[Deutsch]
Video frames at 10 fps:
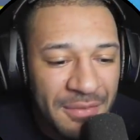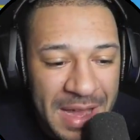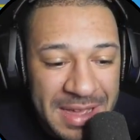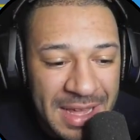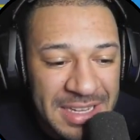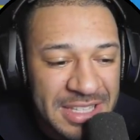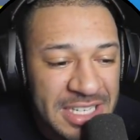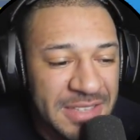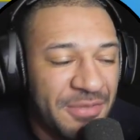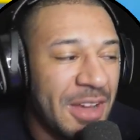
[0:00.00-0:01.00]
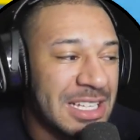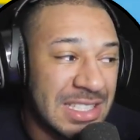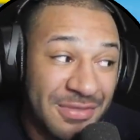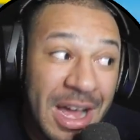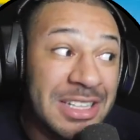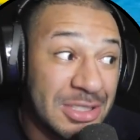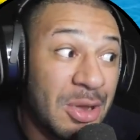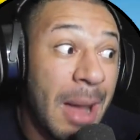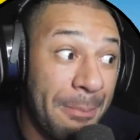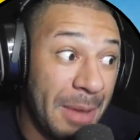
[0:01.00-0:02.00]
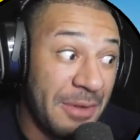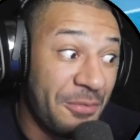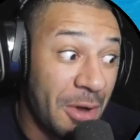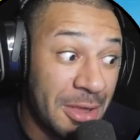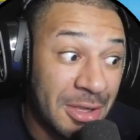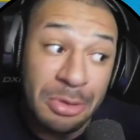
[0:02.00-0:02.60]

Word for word: Wann kann ich Dichten fressen? Wart's nur ab, mein Freund.